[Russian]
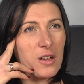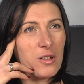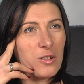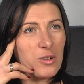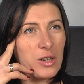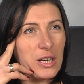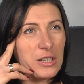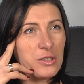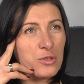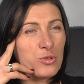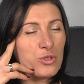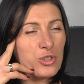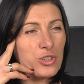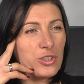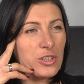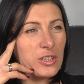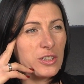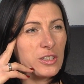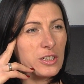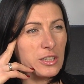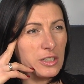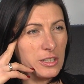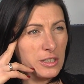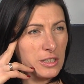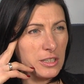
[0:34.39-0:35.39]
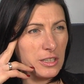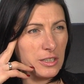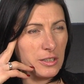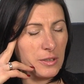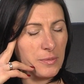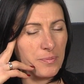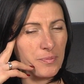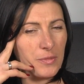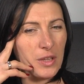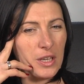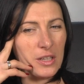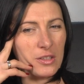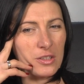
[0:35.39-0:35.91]
Они очень
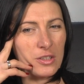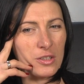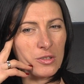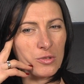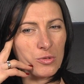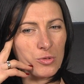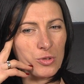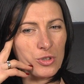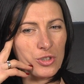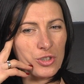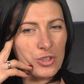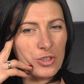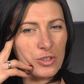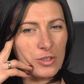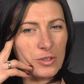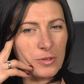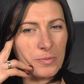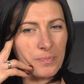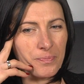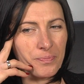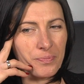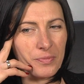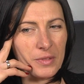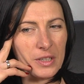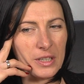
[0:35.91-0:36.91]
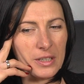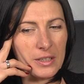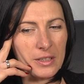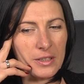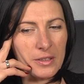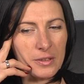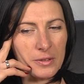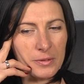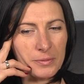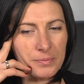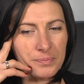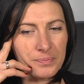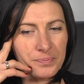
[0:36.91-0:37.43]
открытые, они очень
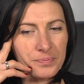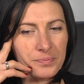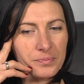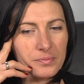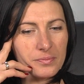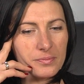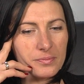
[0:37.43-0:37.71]
такие